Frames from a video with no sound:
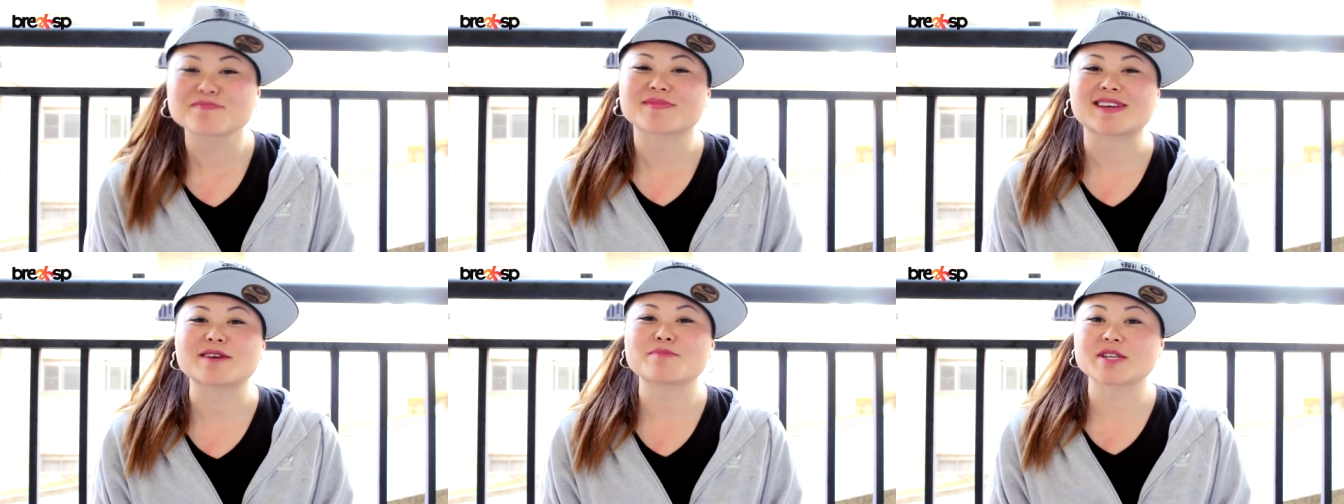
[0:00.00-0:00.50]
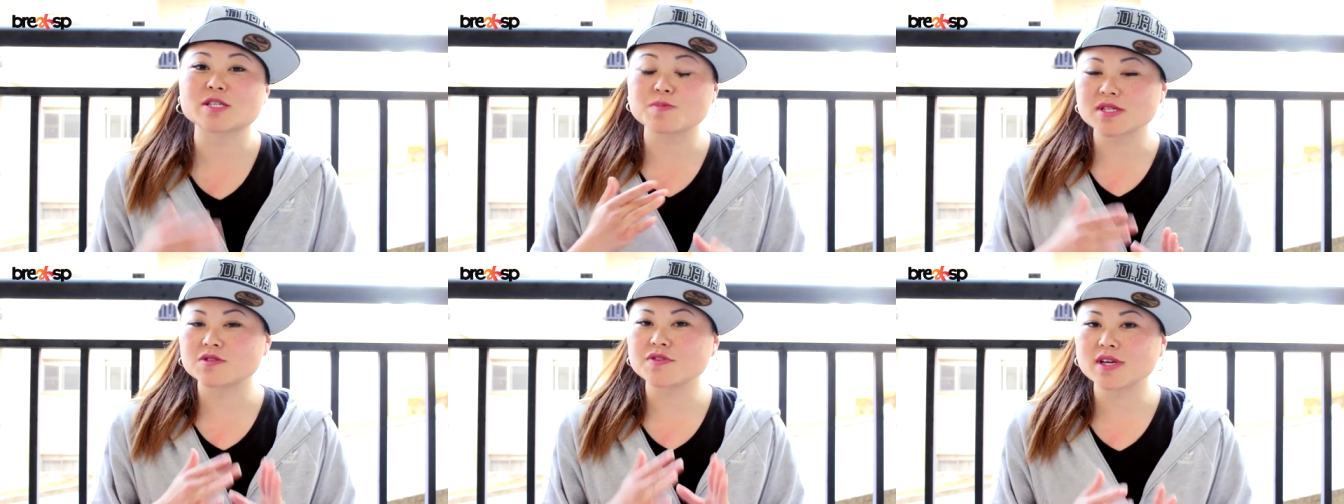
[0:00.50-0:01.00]
né, para
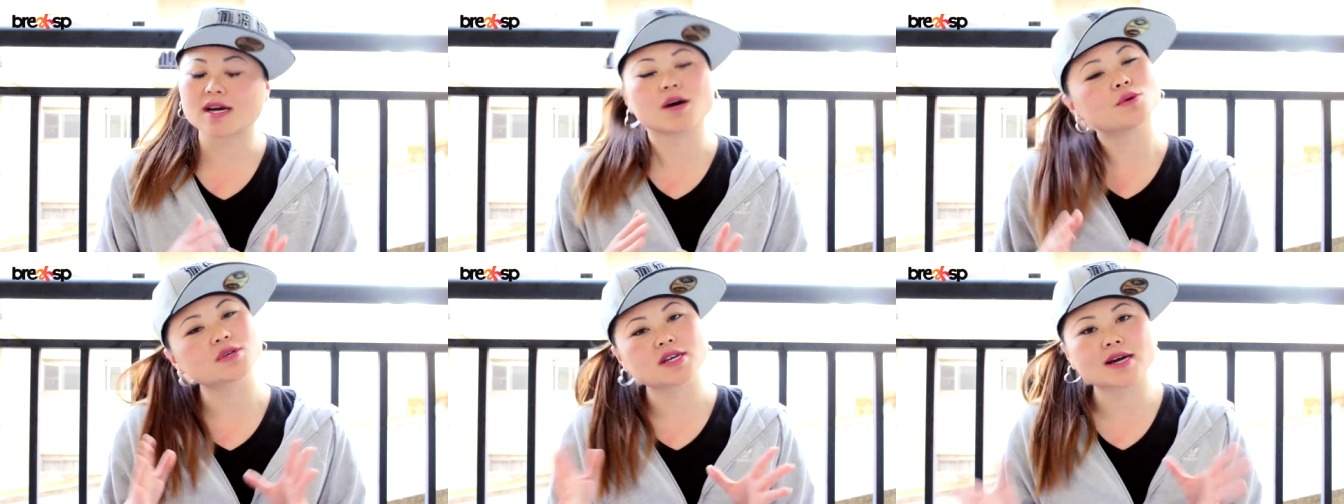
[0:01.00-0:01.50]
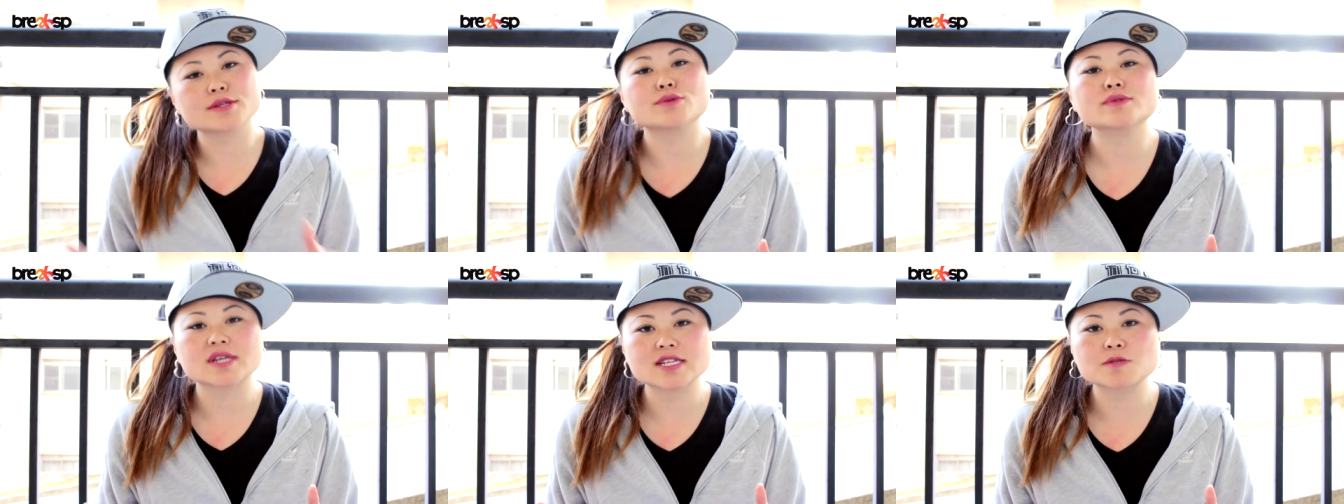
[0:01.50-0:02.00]
especificar o que cada
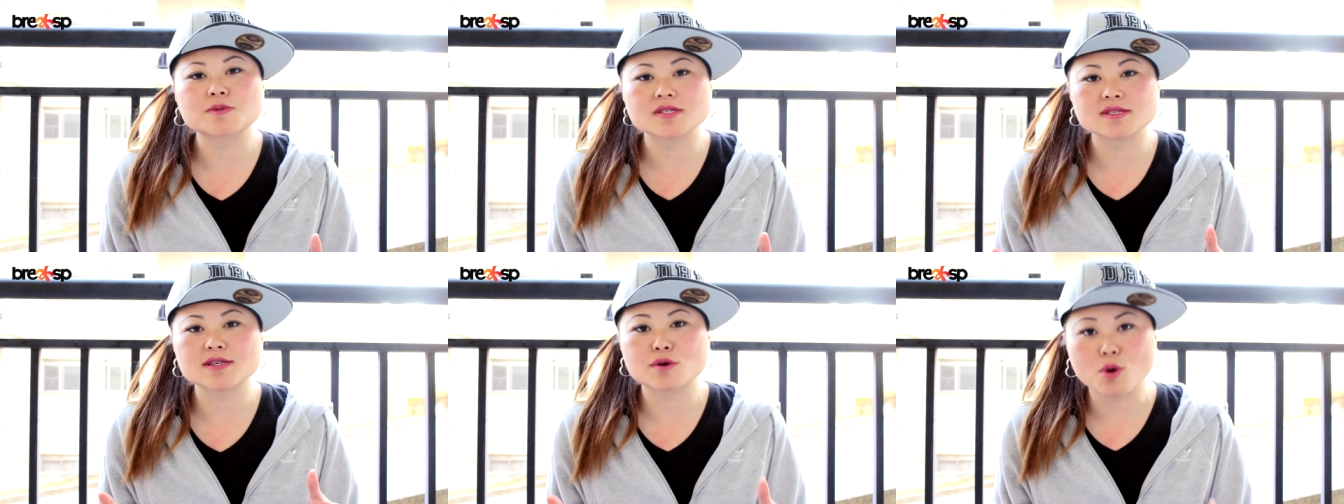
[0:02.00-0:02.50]
um deles precisa